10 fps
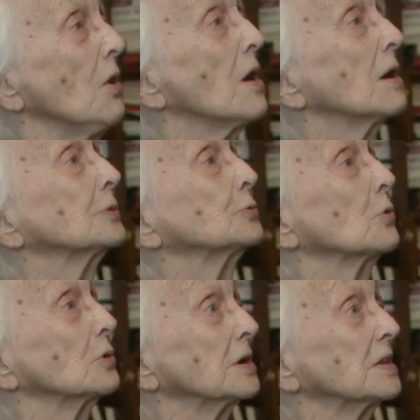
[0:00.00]

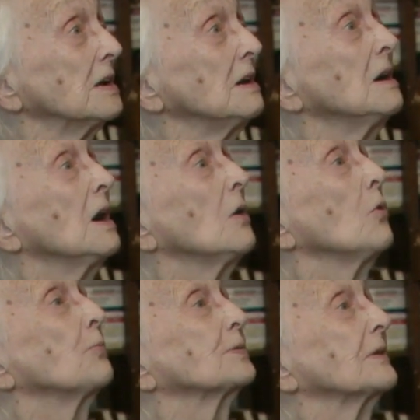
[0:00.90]
которая
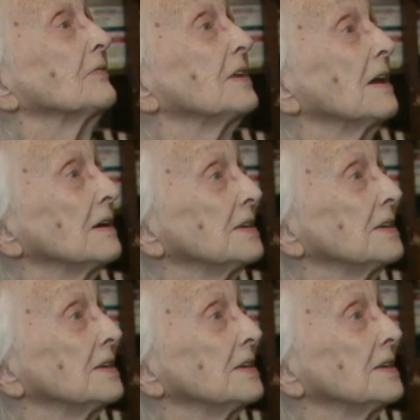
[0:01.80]
управляет.